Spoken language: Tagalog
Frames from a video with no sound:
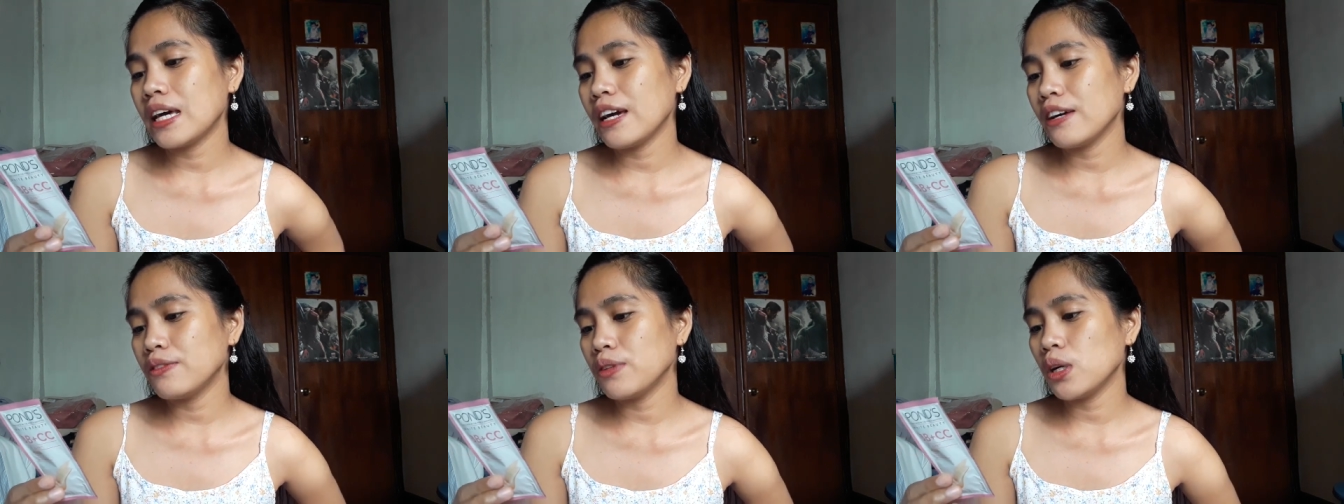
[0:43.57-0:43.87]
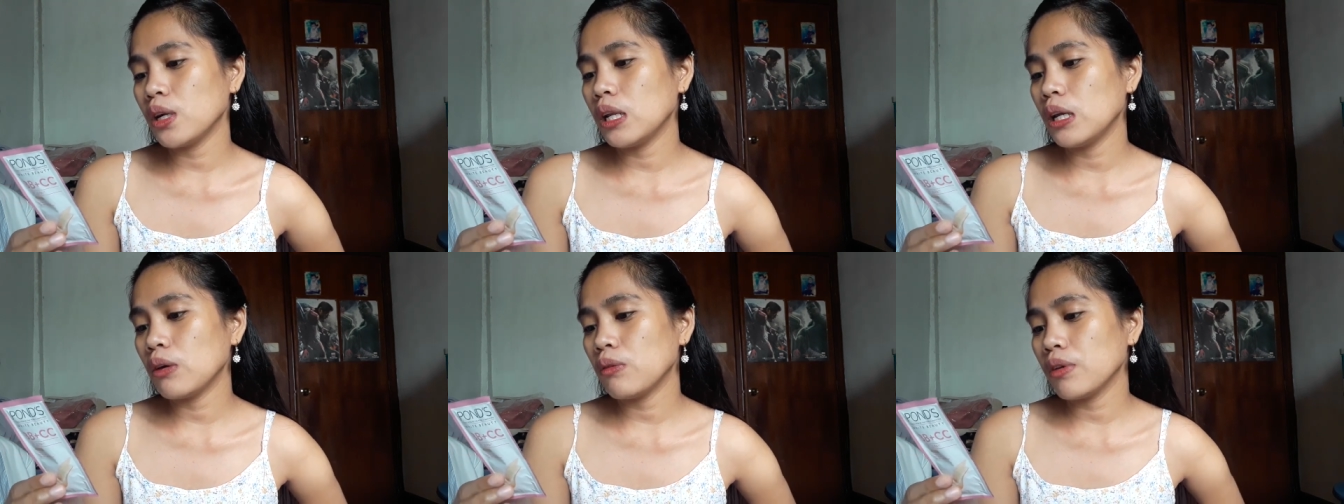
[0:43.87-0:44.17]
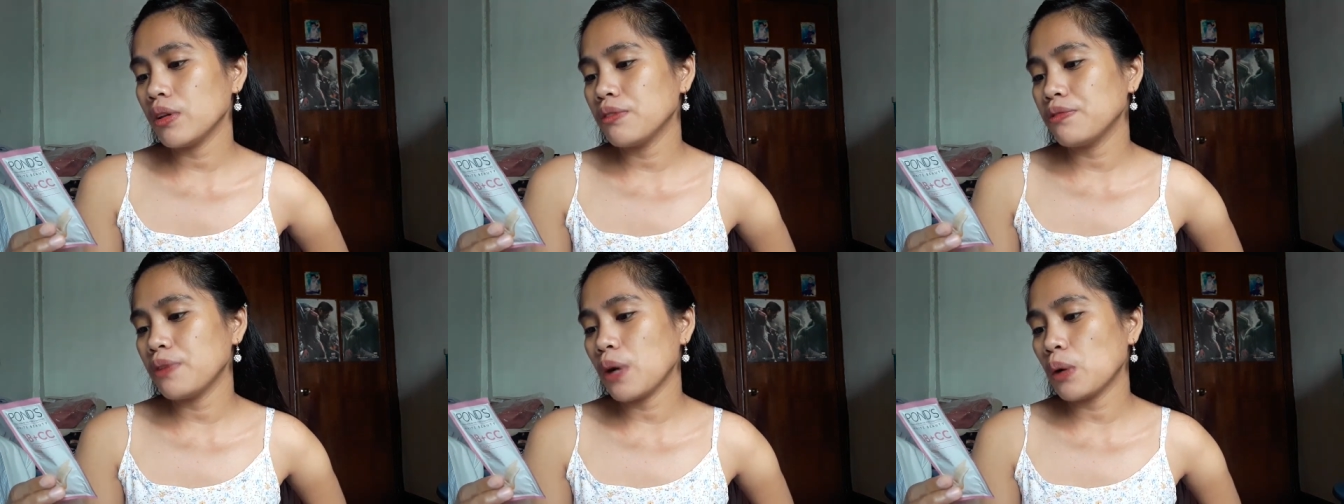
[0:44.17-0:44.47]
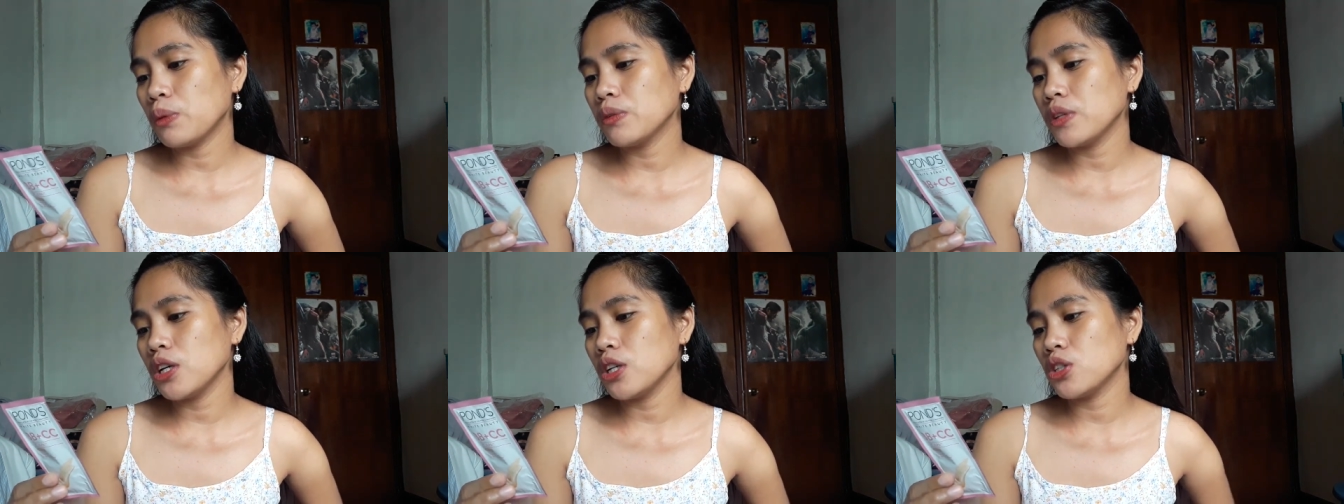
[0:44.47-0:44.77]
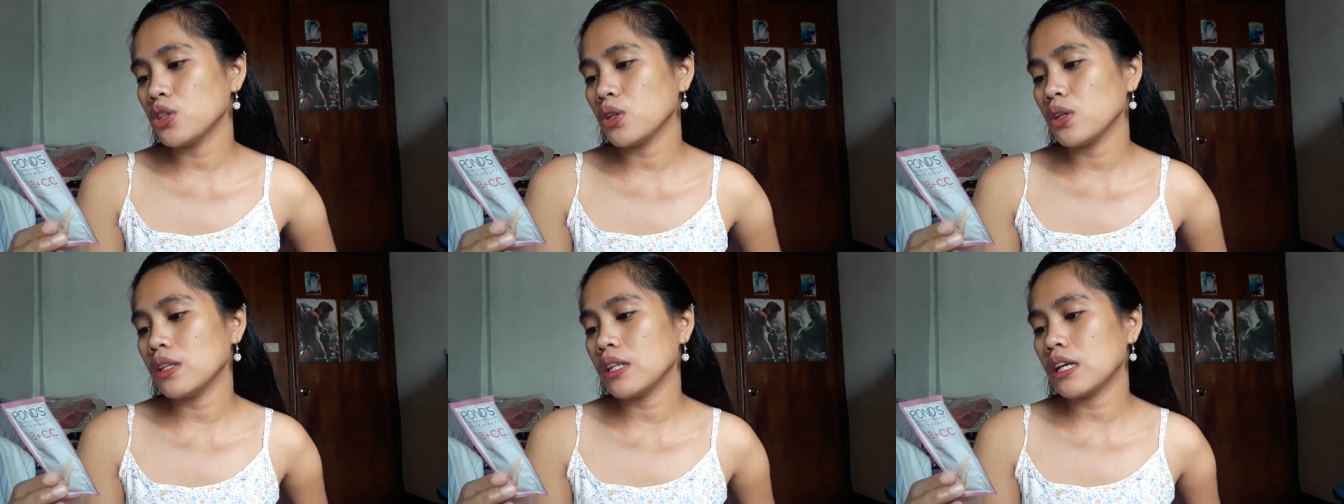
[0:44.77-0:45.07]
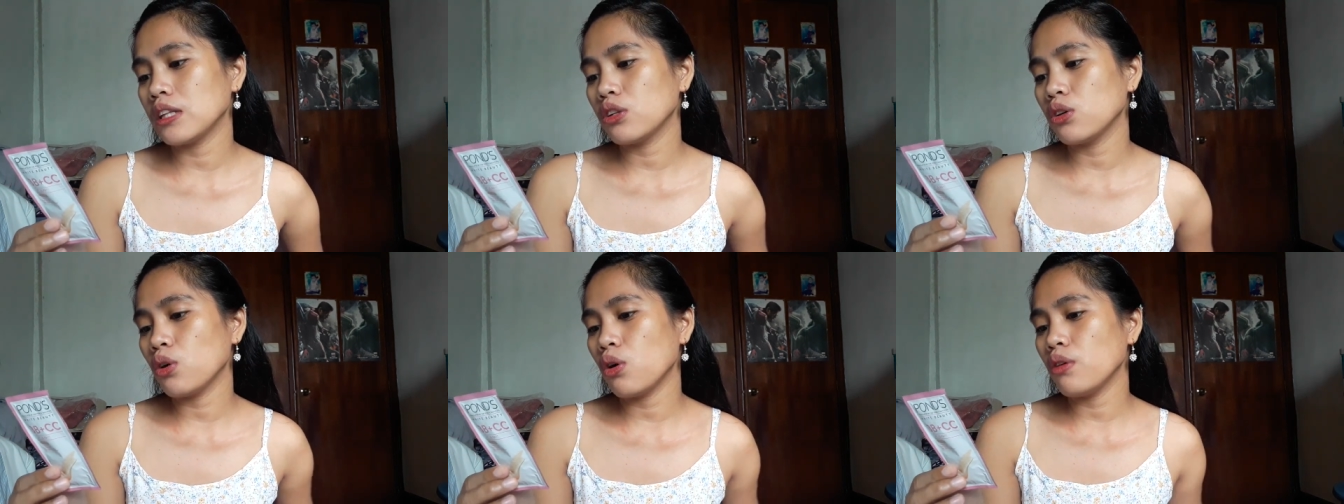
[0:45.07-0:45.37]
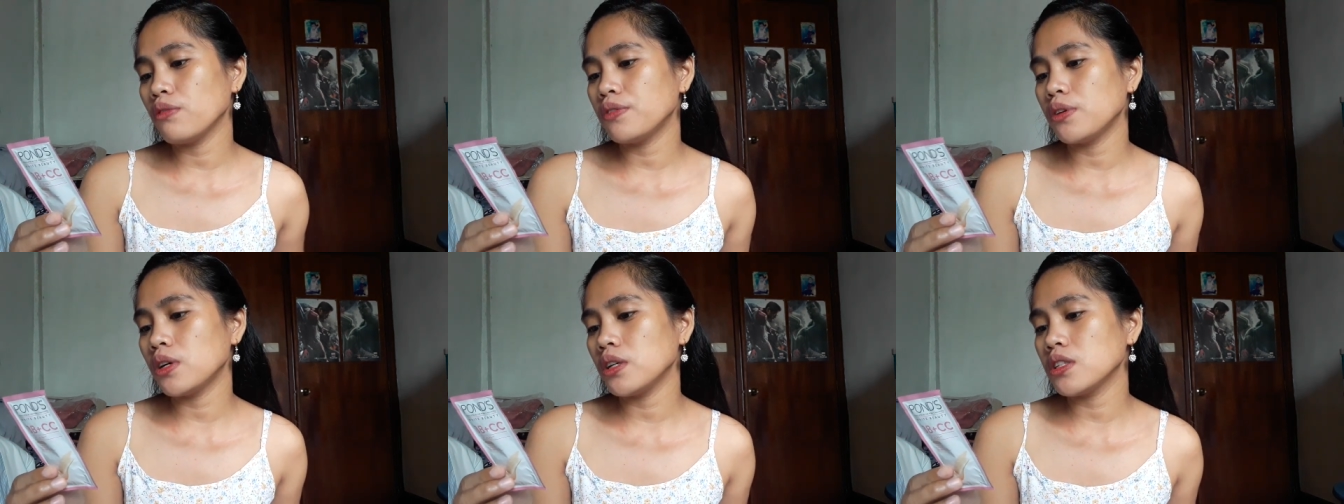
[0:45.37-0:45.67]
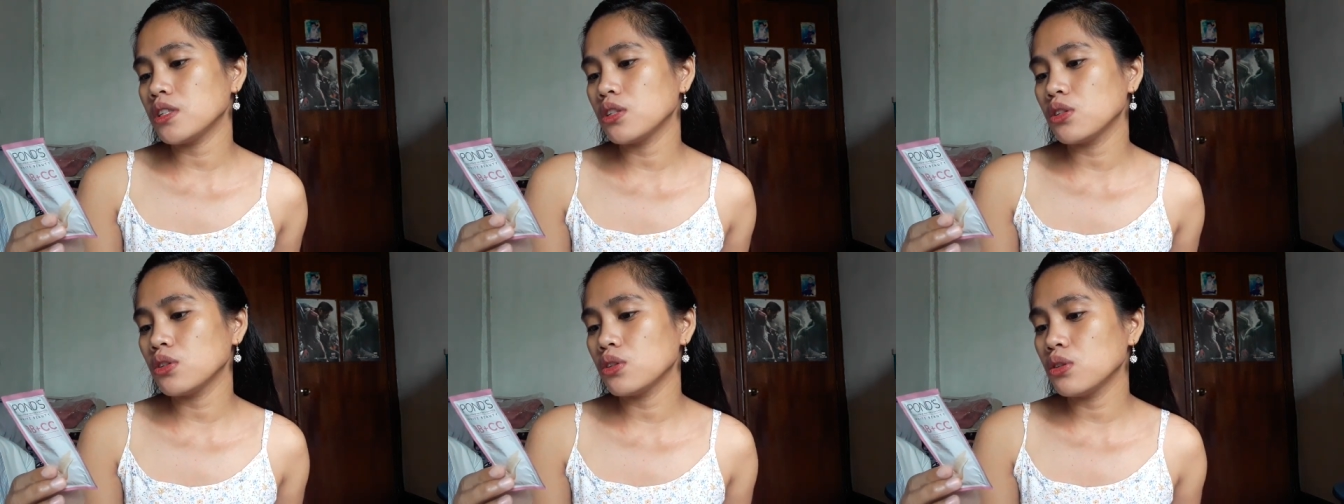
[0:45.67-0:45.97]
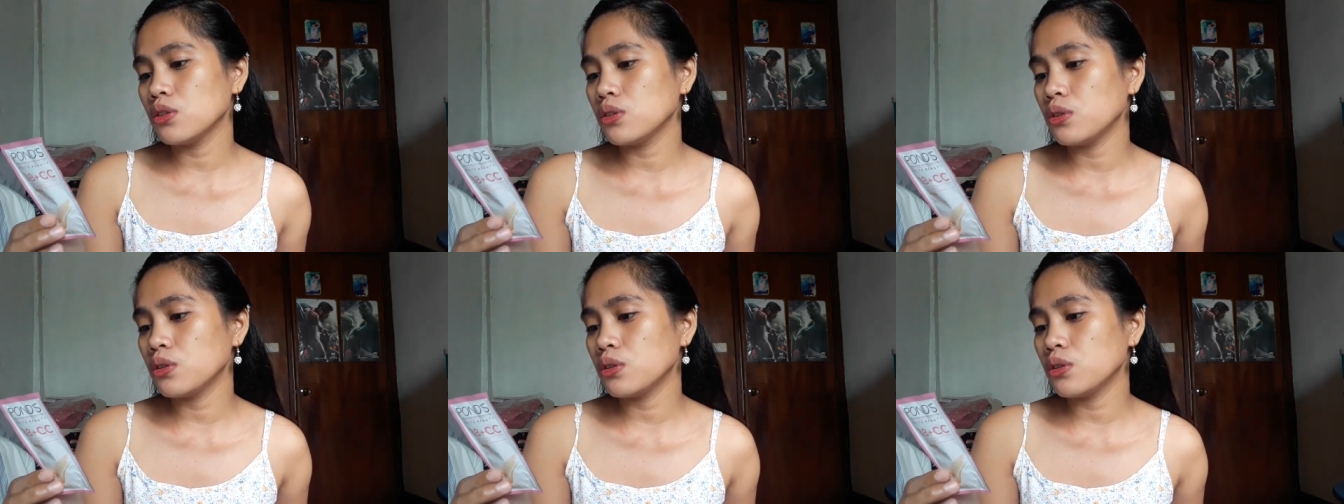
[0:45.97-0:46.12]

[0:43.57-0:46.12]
ever liquid foundation that covers,